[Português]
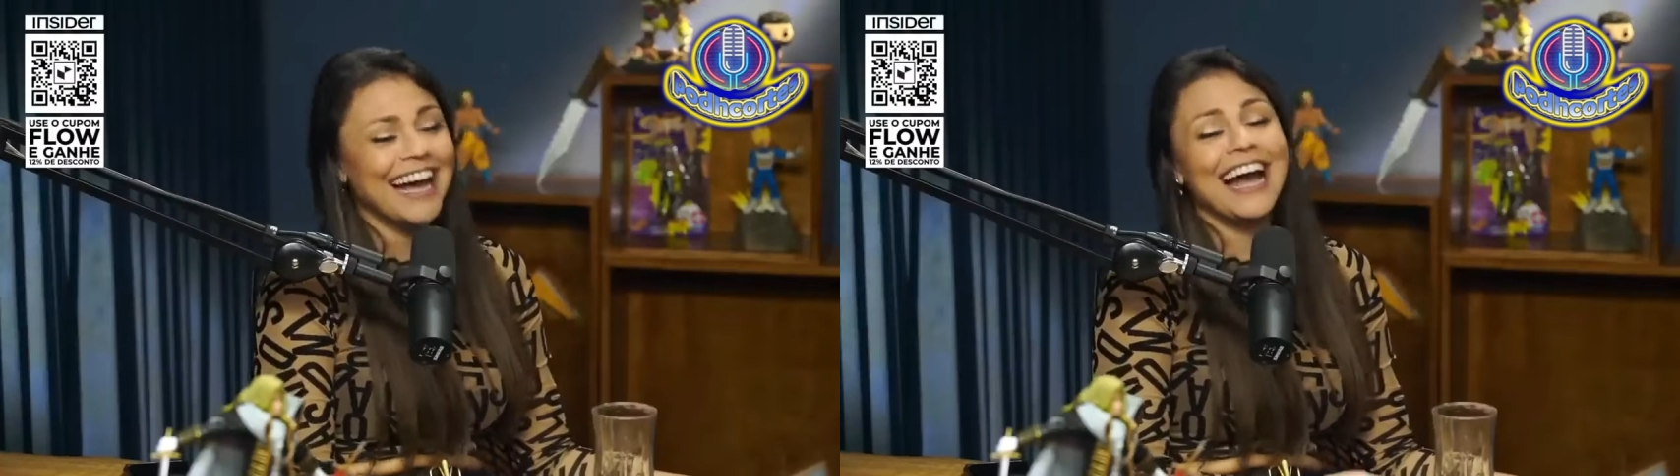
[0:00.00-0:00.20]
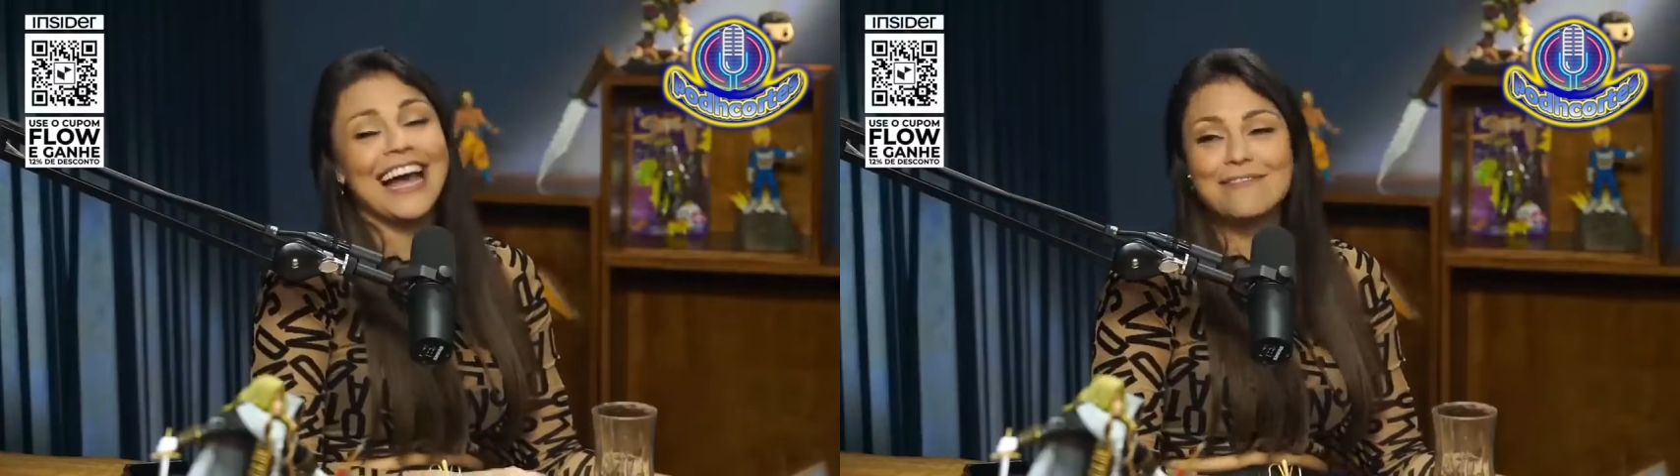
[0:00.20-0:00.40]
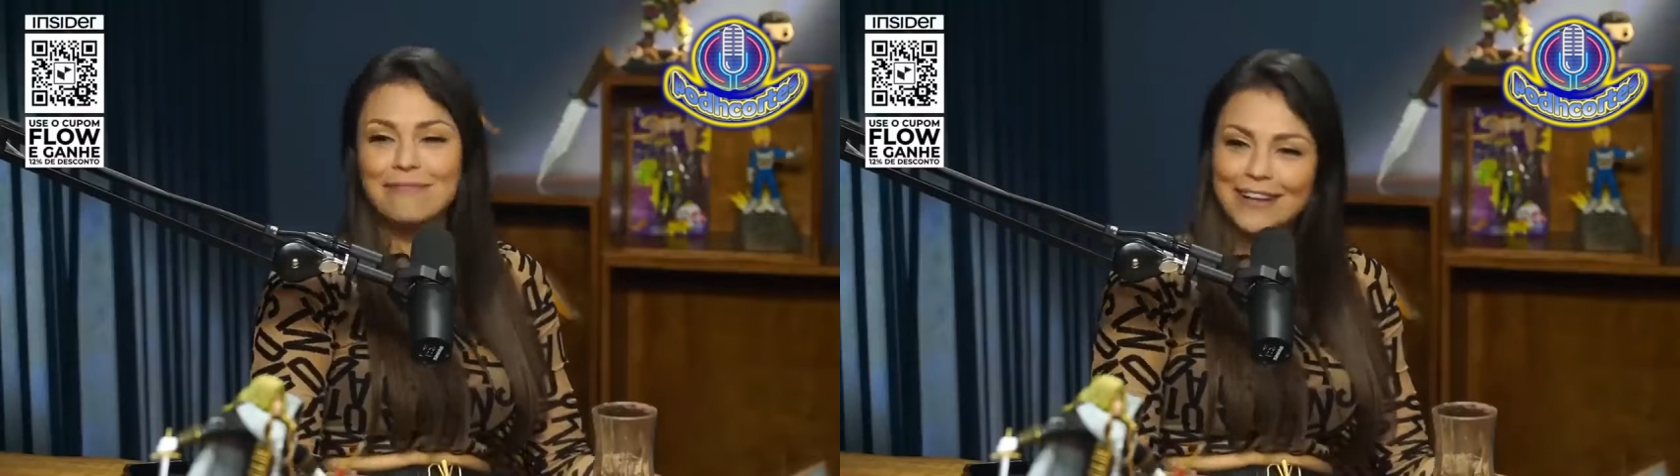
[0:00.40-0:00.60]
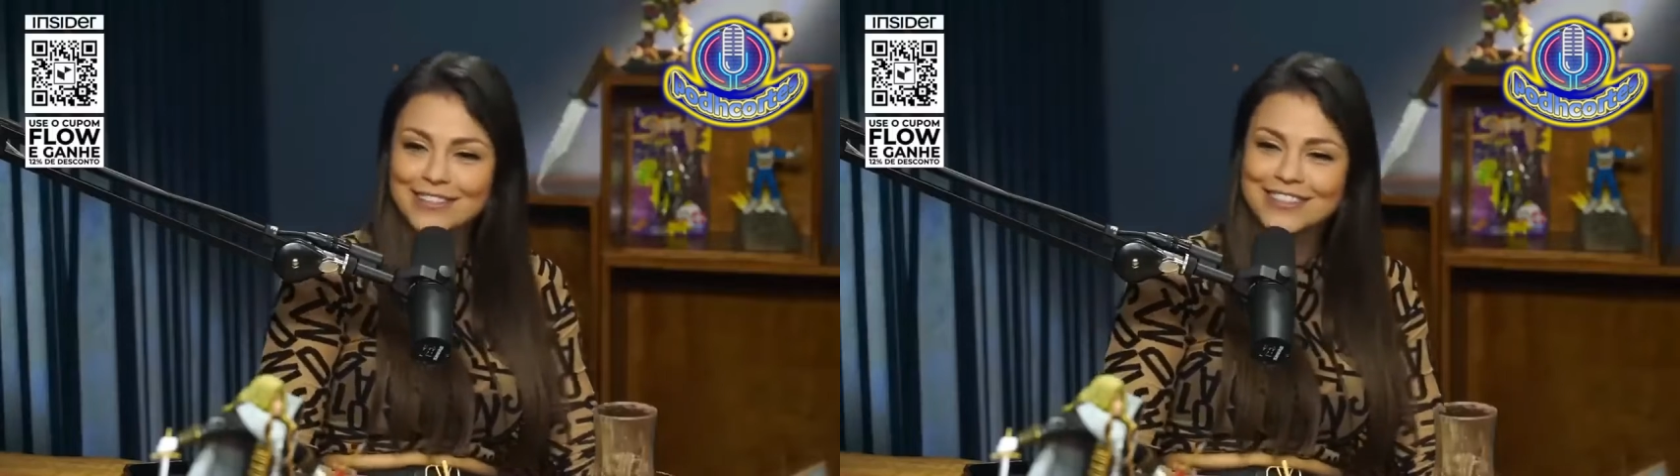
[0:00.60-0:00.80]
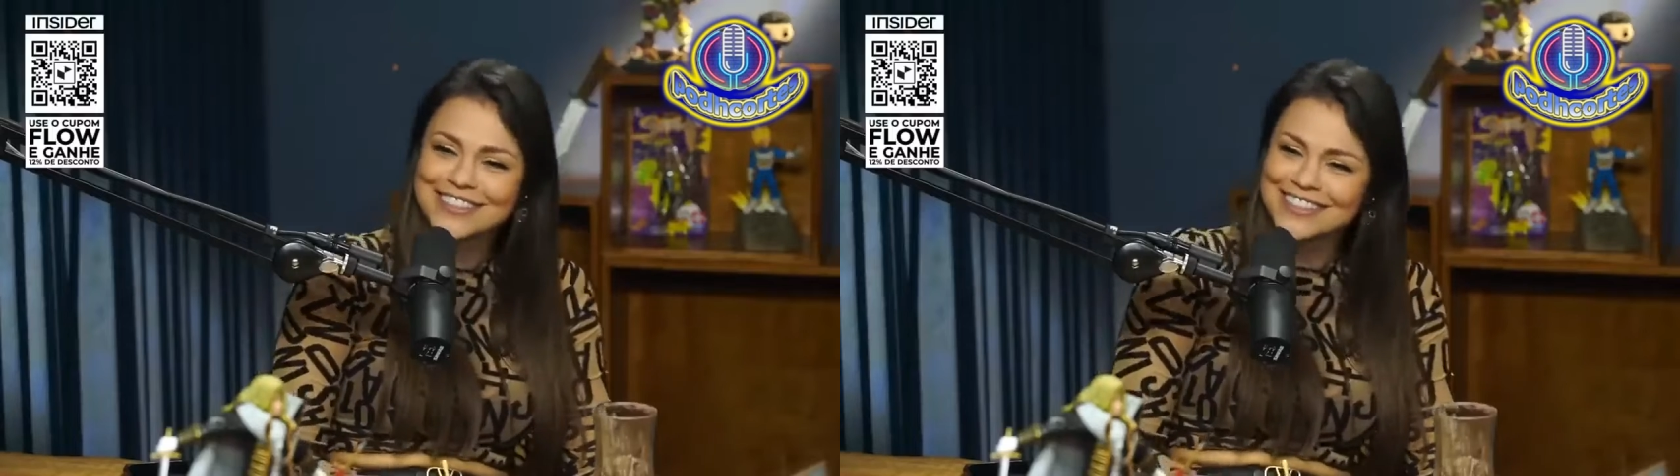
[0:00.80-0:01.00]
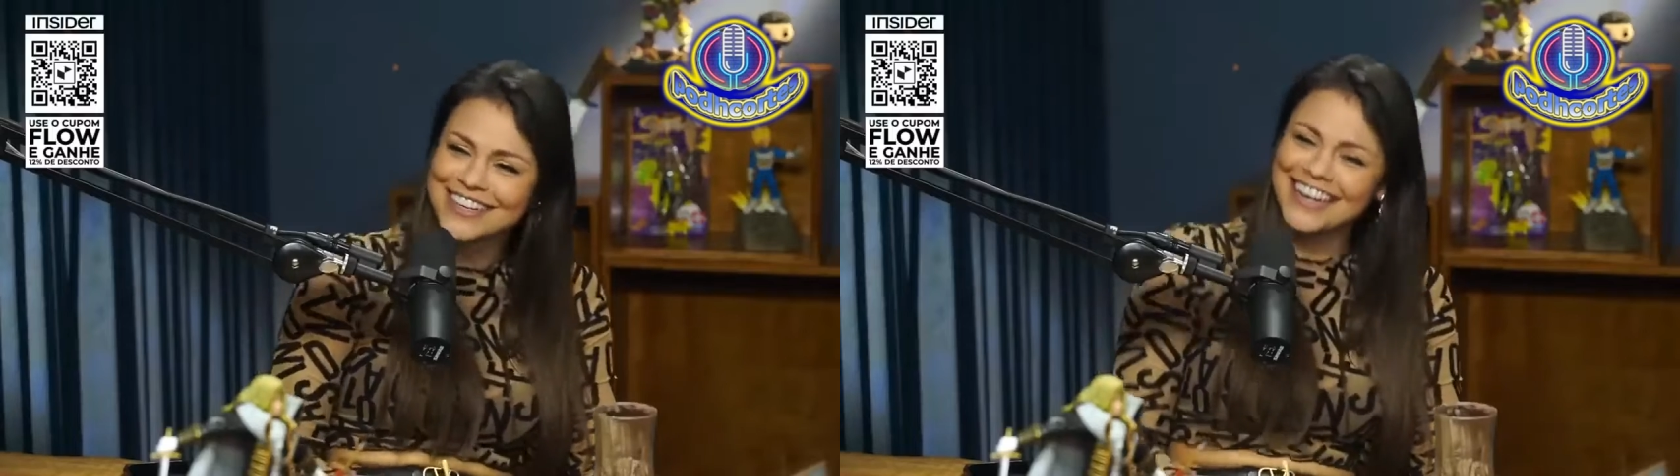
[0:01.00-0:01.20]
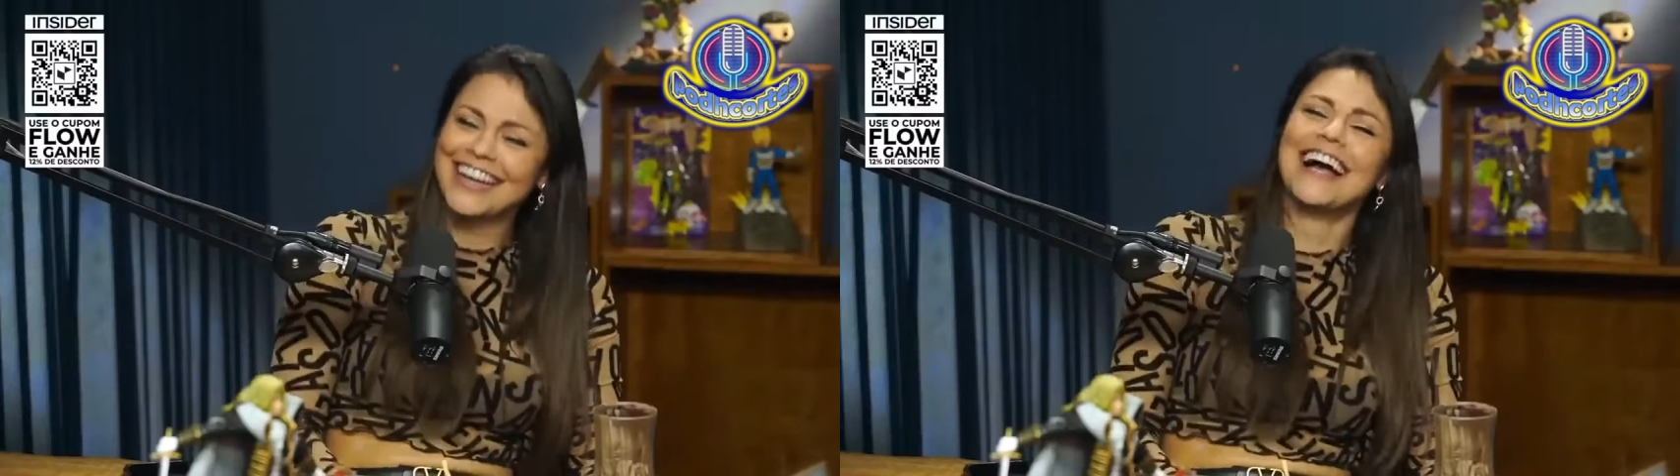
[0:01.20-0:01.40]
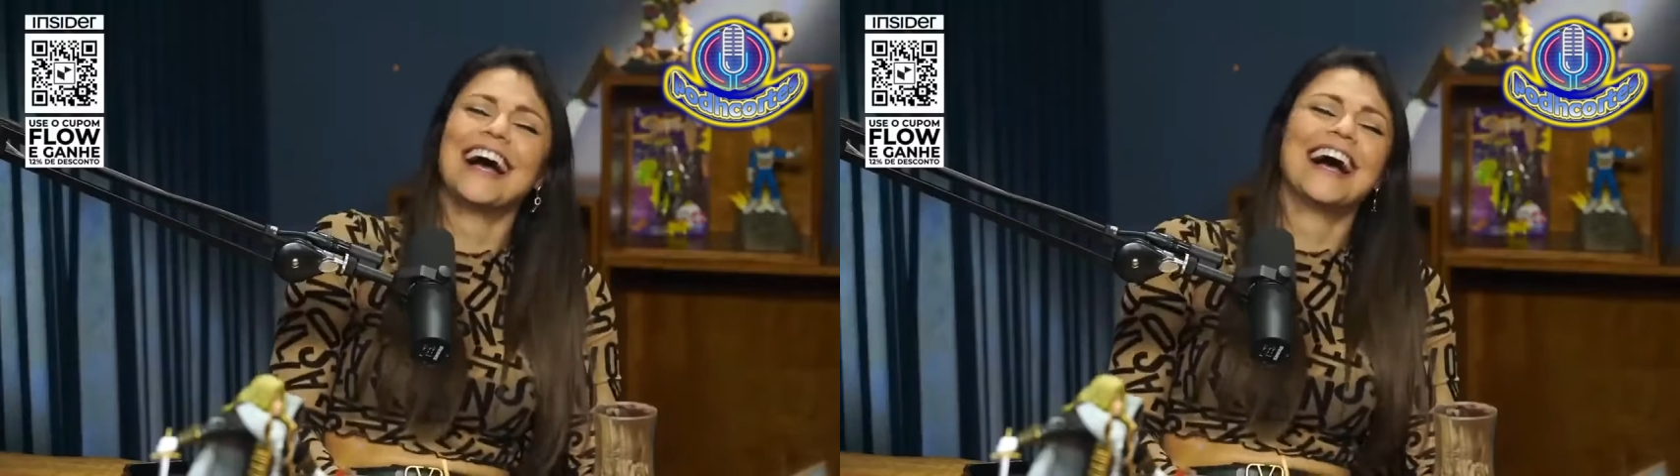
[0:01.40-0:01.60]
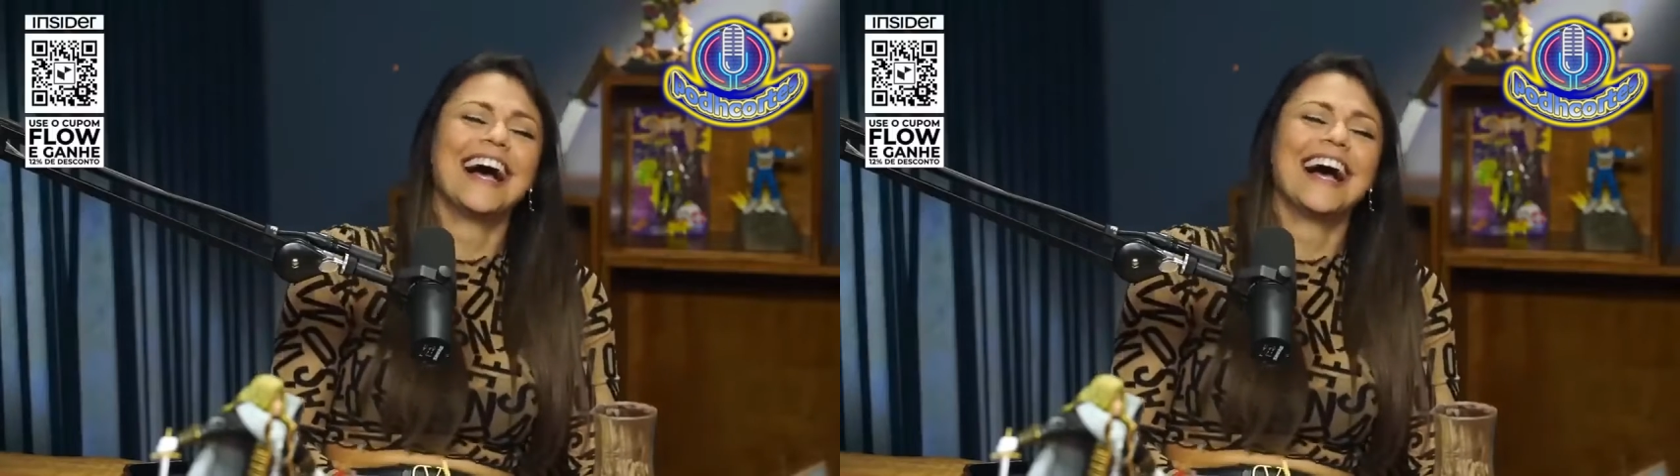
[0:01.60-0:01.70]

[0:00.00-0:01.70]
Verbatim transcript: pet, pet shop.